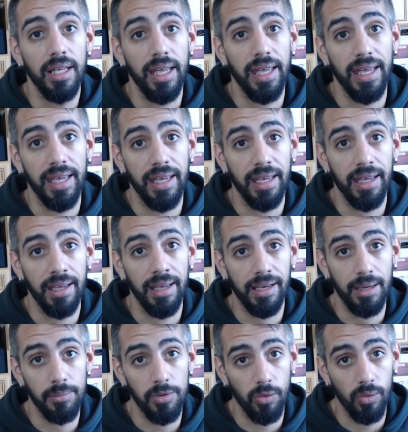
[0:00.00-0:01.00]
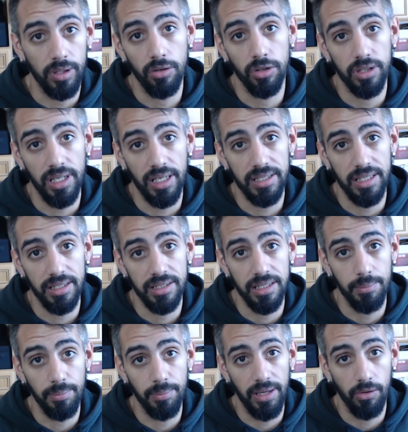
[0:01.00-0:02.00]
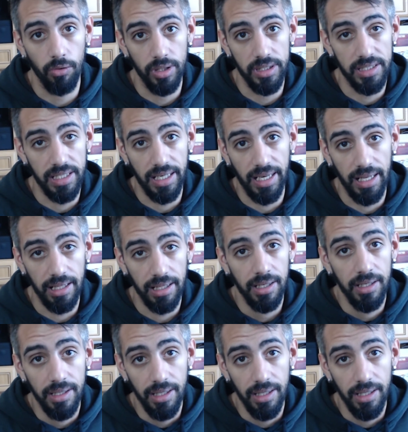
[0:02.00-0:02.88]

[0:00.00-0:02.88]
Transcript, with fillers: Eh, en cambio, cuando lo tienes en simple o en single,